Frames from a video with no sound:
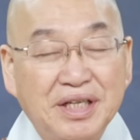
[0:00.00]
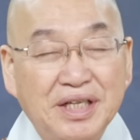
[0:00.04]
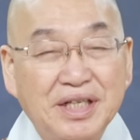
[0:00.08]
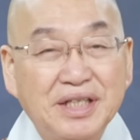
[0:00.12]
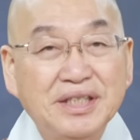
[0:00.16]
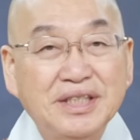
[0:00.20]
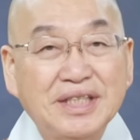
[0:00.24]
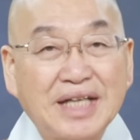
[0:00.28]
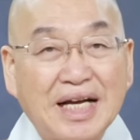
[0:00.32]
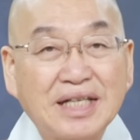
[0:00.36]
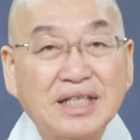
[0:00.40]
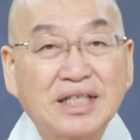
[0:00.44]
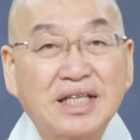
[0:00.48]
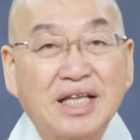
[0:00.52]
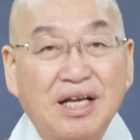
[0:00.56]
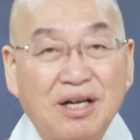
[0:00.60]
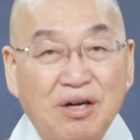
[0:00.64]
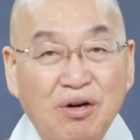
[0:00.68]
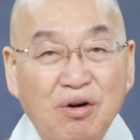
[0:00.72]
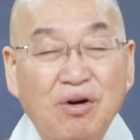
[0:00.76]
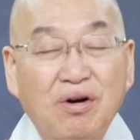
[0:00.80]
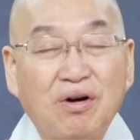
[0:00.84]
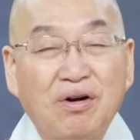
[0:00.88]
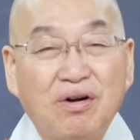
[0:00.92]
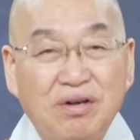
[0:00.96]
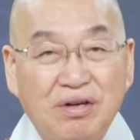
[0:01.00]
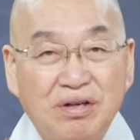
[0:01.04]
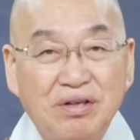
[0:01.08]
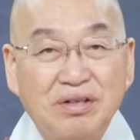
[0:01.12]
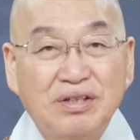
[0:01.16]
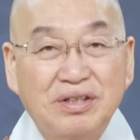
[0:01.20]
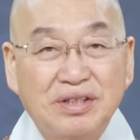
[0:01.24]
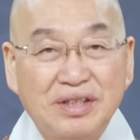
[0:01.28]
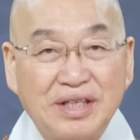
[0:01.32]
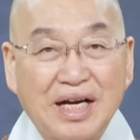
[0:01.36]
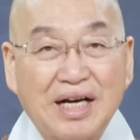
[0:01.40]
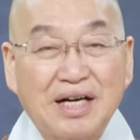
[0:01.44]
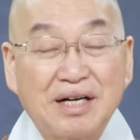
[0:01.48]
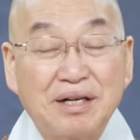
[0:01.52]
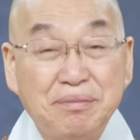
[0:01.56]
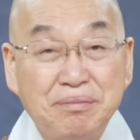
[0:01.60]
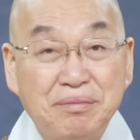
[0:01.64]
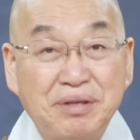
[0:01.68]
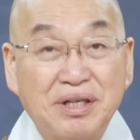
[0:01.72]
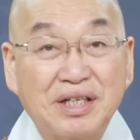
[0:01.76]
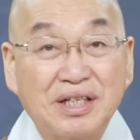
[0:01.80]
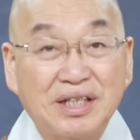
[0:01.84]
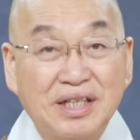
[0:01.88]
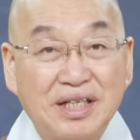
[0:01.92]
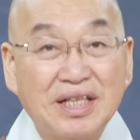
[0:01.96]
현 상태로 약을
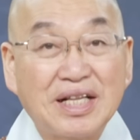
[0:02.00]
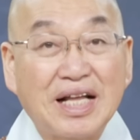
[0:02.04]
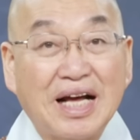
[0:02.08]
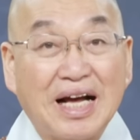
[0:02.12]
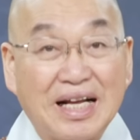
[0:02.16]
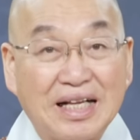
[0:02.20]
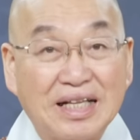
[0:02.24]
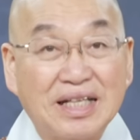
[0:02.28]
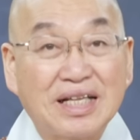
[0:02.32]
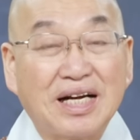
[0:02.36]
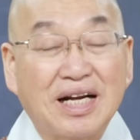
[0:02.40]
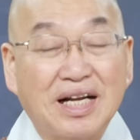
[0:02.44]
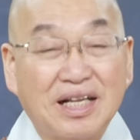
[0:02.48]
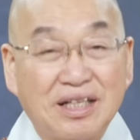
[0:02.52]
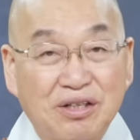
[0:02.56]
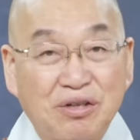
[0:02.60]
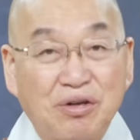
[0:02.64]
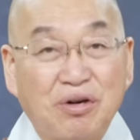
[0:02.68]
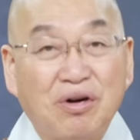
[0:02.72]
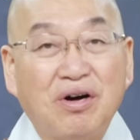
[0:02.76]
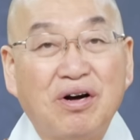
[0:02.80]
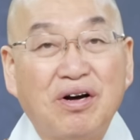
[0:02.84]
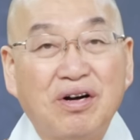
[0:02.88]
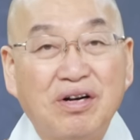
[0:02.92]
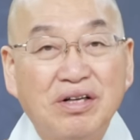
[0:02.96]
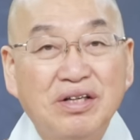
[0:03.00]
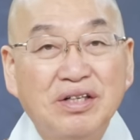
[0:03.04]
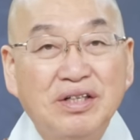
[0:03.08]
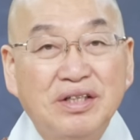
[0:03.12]
먹는다 하더라도,